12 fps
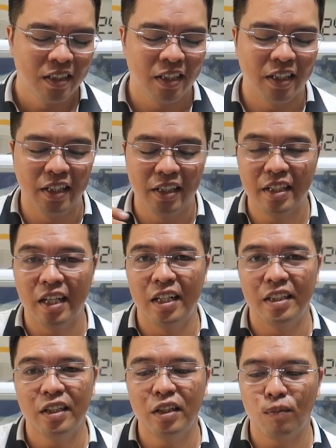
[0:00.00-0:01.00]
thì hiện
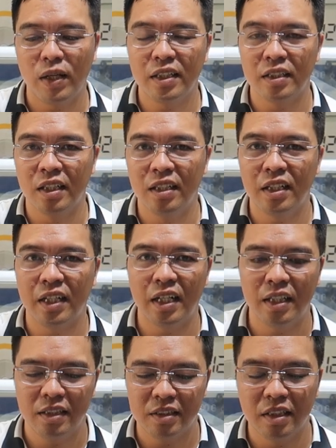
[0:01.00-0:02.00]
giờ những dòng máy trợ thính này nè
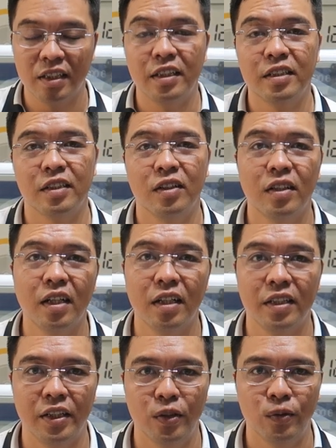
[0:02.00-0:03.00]
trên thị trường có rất
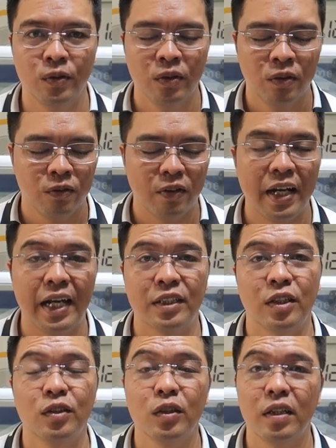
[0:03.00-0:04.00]
là nhiều và
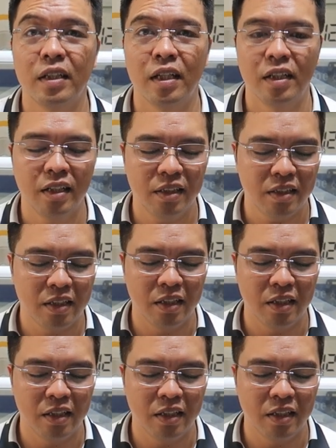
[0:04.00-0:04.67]
hàng sản xuất tại Nhật á,